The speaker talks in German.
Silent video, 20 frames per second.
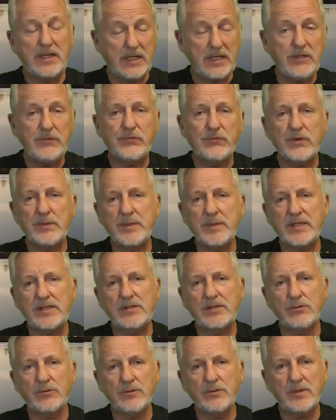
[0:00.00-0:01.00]

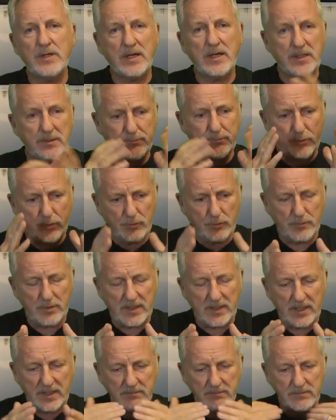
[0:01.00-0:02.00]
Informationen ein
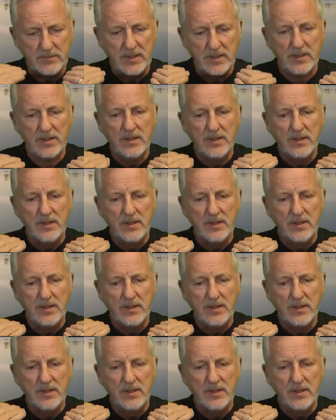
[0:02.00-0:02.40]
Problem,